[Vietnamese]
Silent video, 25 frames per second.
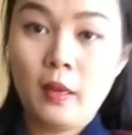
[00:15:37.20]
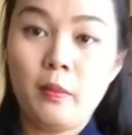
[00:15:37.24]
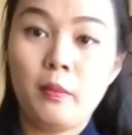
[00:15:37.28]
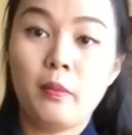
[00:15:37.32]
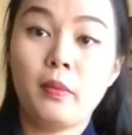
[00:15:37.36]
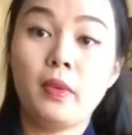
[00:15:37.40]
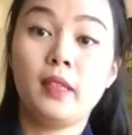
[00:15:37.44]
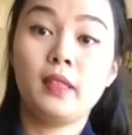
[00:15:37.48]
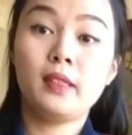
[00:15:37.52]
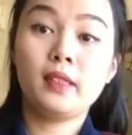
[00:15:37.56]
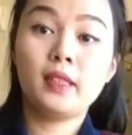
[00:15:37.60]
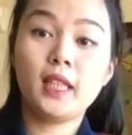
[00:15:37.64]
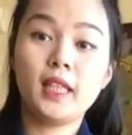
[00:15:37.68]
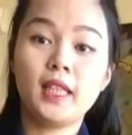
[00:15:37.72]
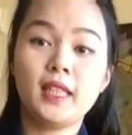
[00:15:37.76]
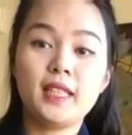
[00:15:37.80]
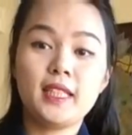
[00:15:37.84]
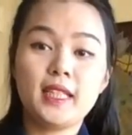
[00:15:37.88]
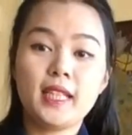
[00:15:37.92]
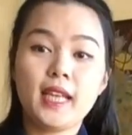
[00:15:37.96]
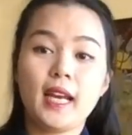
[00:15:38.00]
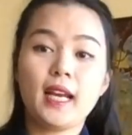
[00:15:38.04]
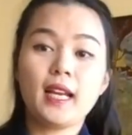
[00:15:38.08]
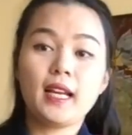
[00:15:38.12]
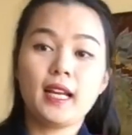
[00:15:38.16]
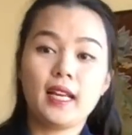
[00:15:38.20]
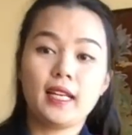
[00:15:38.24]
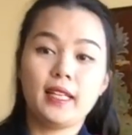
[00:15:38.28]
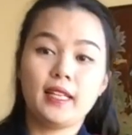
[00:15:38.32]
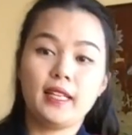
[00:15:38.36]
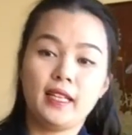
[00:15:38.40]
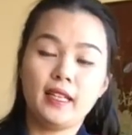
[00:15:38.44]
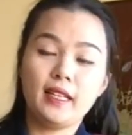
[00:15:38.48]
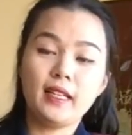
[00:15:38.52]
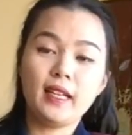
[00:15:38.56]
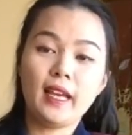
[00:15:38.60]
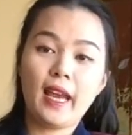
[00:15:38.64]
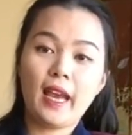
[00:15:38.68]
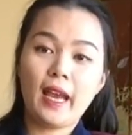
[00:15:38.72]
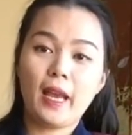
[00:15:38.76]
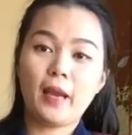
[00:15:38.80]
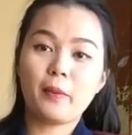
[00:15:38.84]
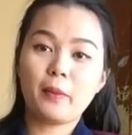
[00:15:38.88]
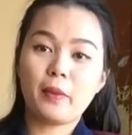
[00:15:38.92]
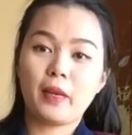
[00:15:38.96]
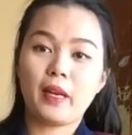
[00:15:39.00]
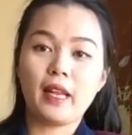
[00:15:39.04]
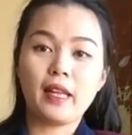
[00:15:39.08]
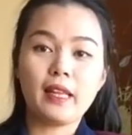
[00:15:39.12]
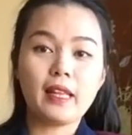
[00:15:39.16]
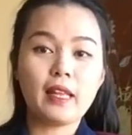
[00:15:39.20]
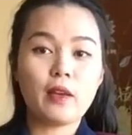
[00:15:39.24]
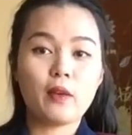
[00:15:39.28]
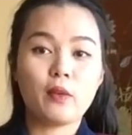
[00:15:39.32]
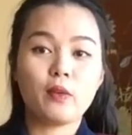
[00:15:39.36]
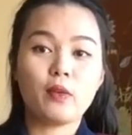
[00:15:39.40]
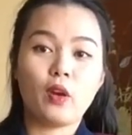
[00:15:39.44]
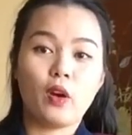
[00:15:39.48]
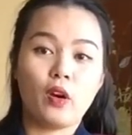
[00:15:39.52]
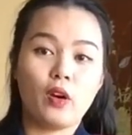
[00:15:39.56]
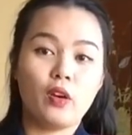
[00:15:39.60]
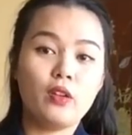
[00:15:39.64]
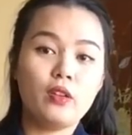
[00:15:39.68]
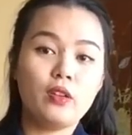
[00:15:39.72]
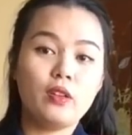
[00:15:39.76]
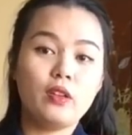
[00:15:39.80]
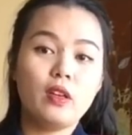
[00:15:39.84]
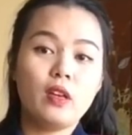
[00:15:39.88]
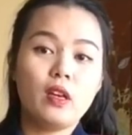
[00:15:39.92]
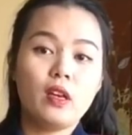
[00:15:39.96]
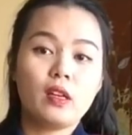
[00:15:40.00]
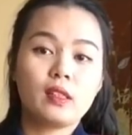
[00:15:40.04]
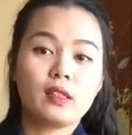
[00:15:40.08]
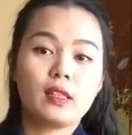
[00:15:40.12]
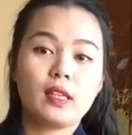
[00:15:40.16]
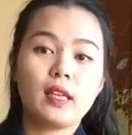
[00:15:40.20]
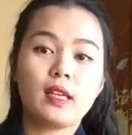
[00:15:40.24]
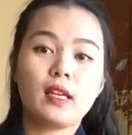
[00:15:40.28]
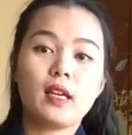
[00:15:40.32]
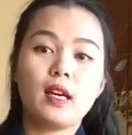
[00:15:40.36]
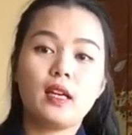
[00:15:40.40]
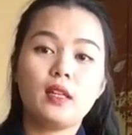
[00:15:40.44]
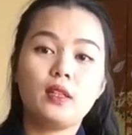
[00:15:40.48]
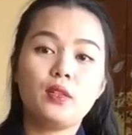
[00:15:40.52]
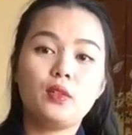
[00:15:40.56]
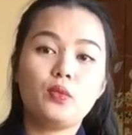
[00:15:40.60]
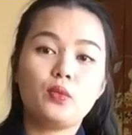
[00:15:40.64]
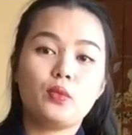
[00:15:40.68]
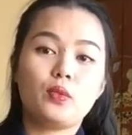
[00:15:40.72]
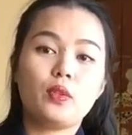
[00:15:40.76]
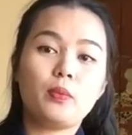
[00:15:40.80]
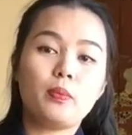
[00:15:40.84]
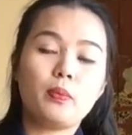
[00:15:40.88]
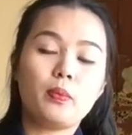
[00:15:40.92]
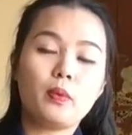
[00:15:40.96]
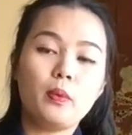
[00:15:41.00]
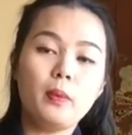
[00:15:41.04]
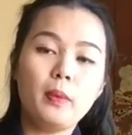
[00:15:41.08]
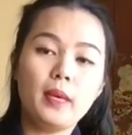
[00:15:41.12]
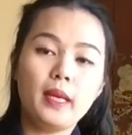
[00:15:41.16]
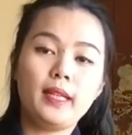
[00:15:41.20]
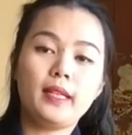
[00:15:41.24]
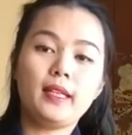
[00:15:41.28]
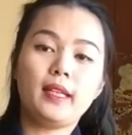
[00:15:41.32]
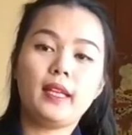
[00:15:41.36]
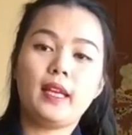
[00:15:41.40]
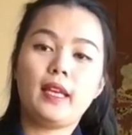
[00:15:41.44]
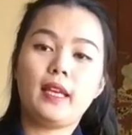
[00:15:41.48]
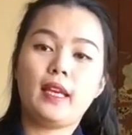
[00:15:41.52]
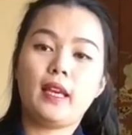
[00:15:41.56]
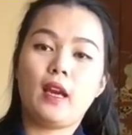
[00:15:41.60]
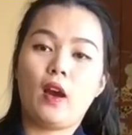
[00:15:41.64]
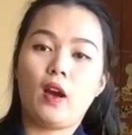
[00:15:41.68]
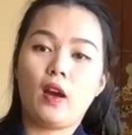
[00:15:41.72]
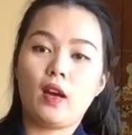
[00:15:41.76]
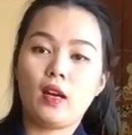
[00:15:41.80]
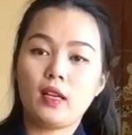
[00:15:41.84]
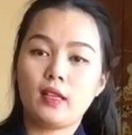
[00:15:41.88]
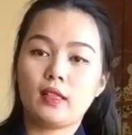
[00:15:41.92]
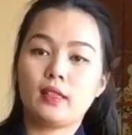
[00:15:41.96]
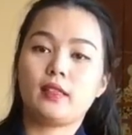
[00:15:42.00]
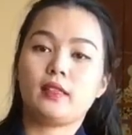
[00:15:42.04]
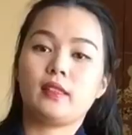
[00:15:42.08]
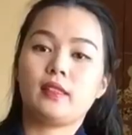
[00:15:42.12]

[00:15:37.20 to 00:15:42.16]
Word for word: Mình tin chắc là những ai mà đã theo dõi cái kênh YouTube của Minh thì họ